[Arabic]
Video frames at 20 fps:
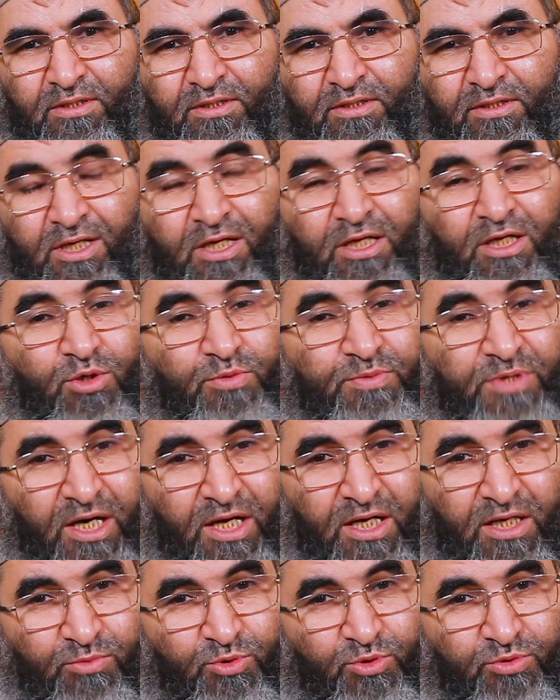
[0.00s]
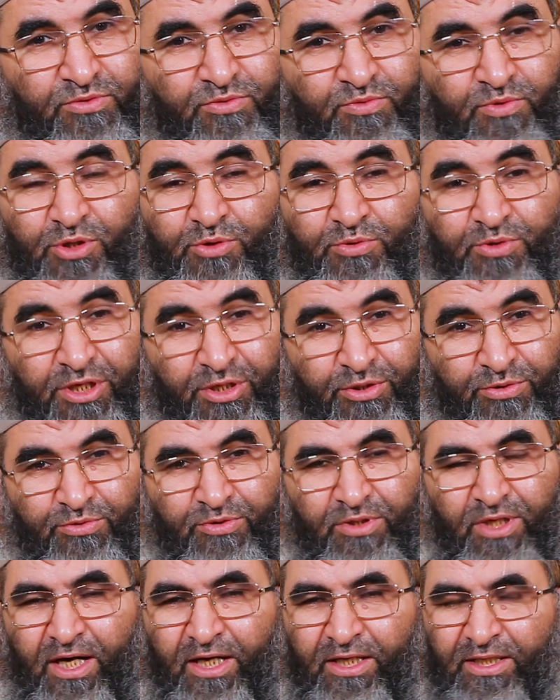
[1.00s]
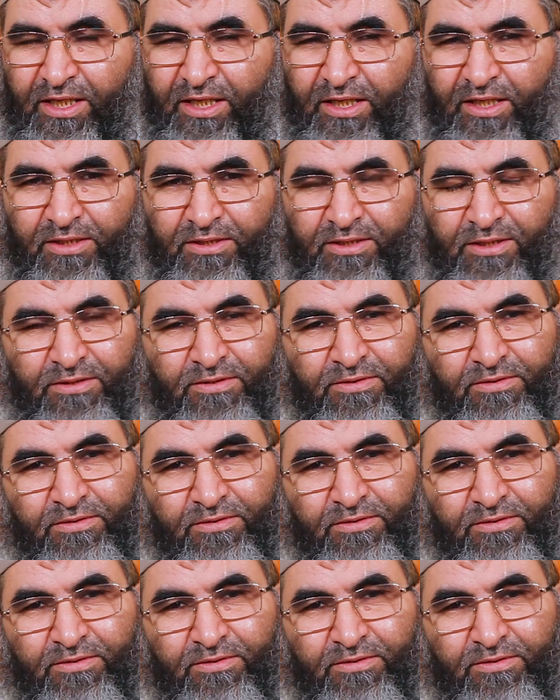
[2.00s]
لأنهم يعلمون ويدركون حقيقة